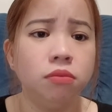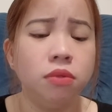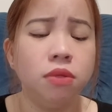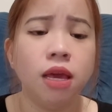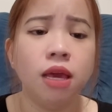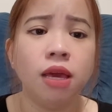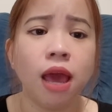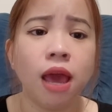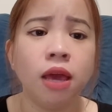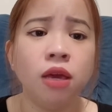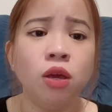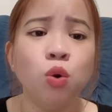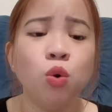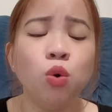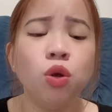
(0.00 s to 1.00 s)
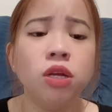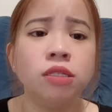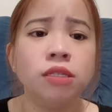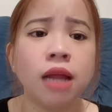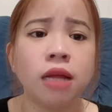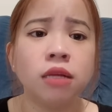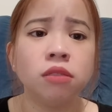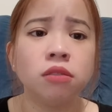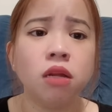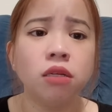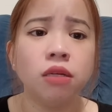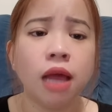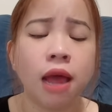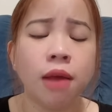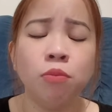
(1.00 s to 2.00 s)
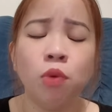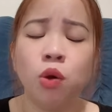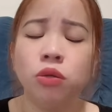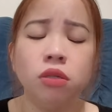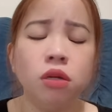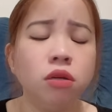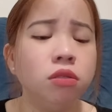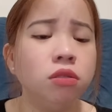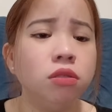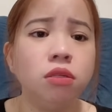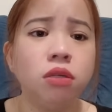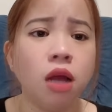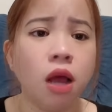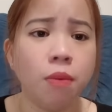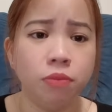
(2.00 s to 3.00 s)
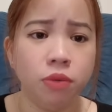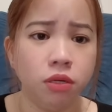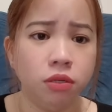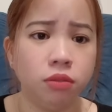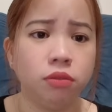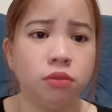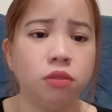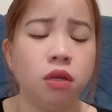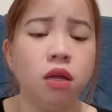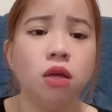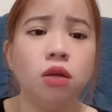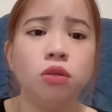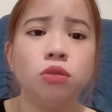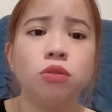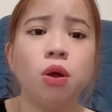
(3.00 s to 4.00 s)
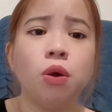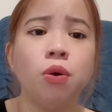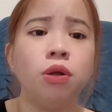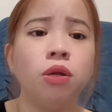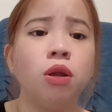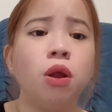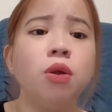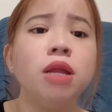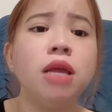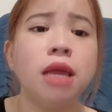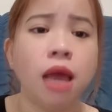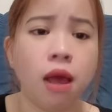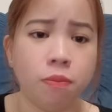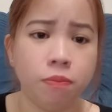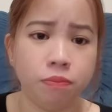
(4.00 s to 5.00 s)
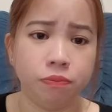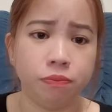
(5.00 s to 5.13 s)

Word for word: chị ấy khuyên răng tất cả mọi thứ nhưng không được rồi nó đi học